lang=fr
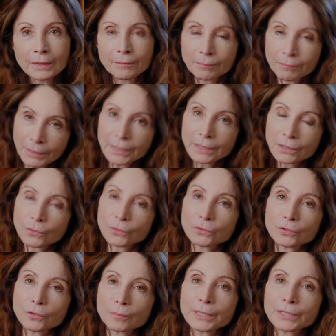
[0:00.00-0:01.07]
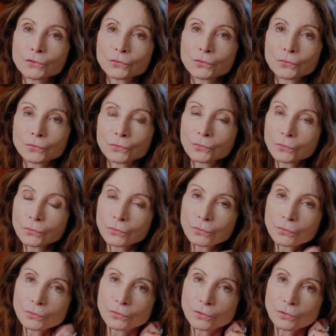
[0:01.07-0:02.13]
mais euh, d'en mettre,
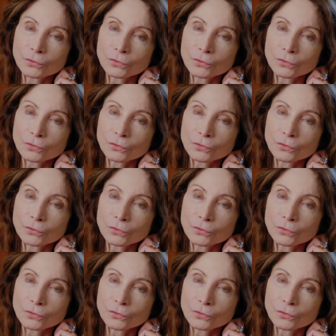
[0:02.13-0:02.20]
euh,